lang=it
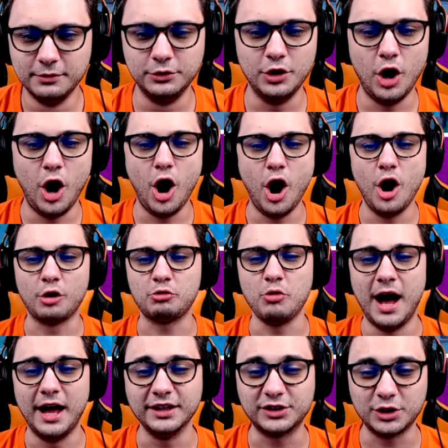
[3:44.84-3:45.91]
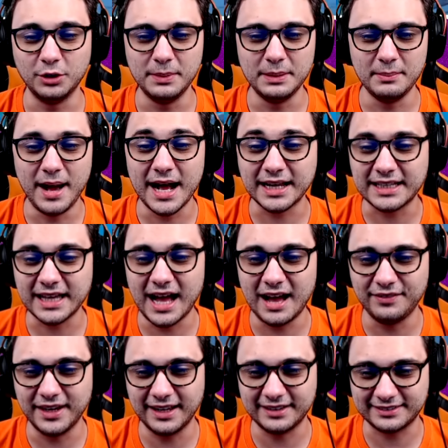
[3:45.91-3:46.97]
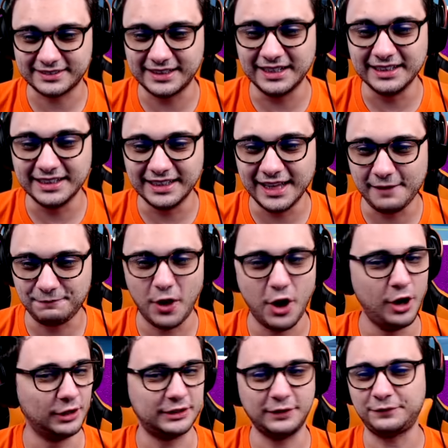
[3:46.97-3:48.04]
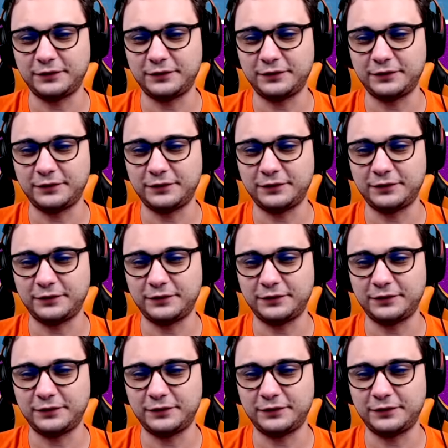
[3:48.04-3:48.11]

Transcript: No, quanto mi mancava la skin di default,